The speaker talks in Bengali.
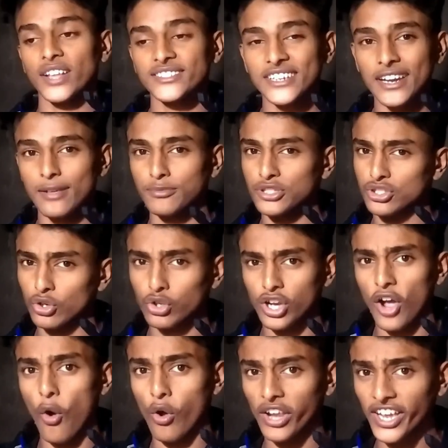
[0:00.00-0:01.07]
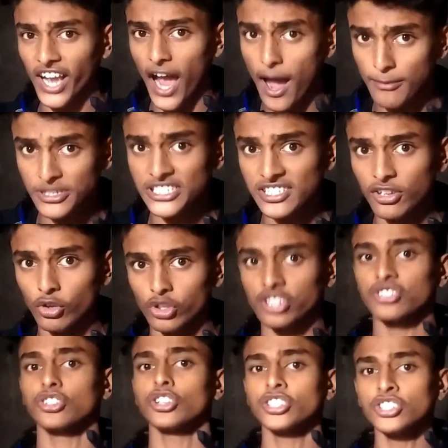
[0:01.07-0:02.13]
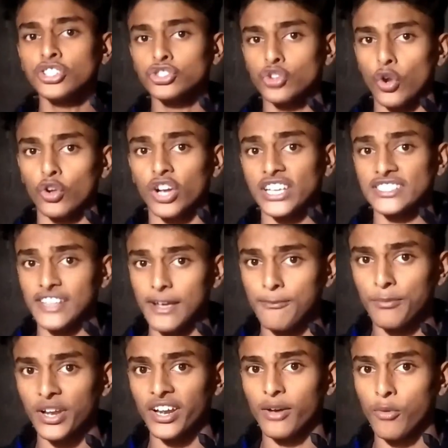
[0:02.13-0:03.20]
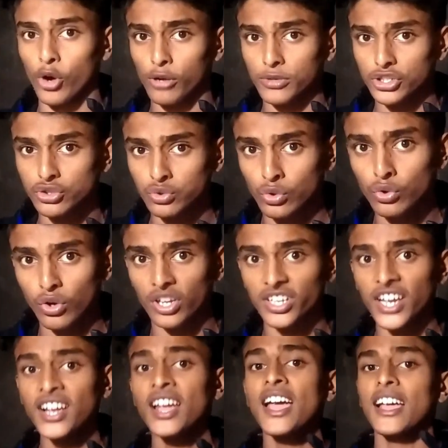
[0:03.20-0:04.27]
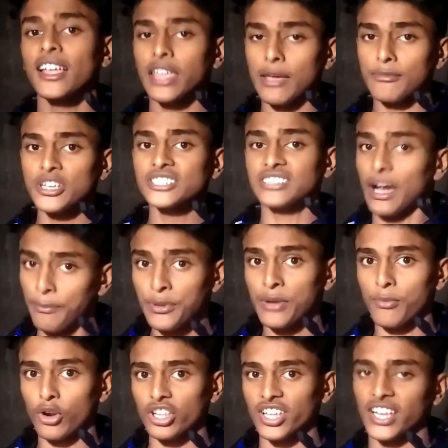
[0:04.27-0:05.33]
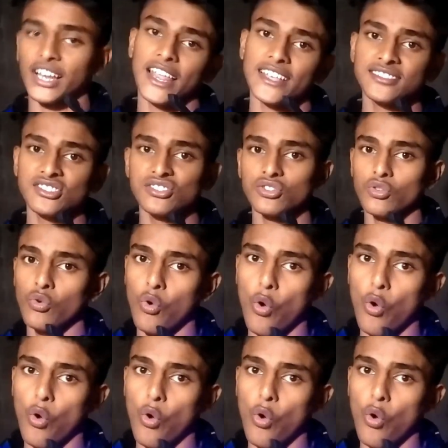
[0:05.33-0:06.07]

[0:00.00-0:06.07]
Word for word: তো আজকের এপিসোডটা অনেক আমেজিং হতে চলেছে চলো গাইস গেম প্লেটা ফটাফট শুরু করা যাক গেমে ঝাঁপিয়ে পড়া যাক লেস